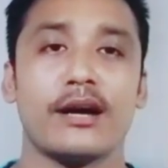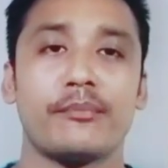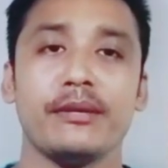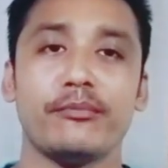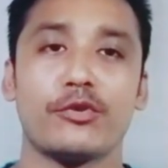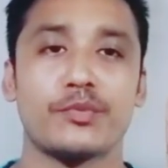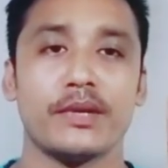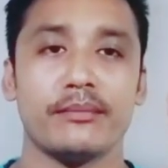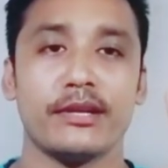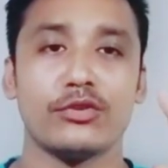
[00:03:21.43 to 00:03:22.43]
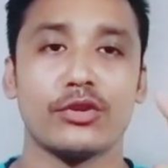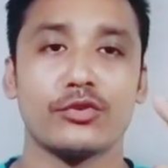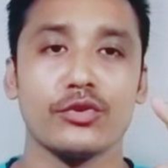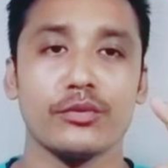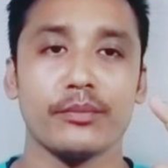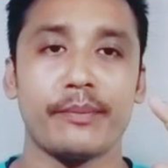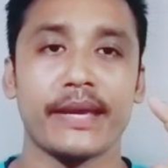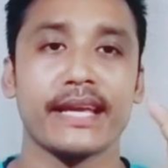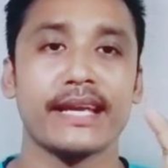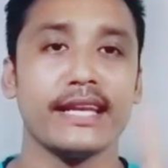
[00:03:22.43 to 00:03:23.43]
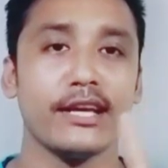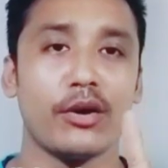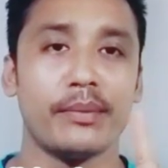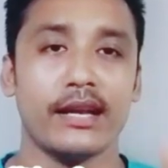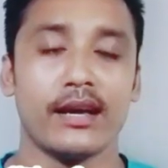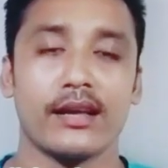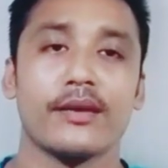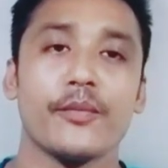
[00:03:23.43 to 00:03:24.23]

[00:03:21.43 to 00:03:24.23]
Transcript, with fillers: আপনি বসবেন মেরুদণ্ড বেঁকে গেলে হবে না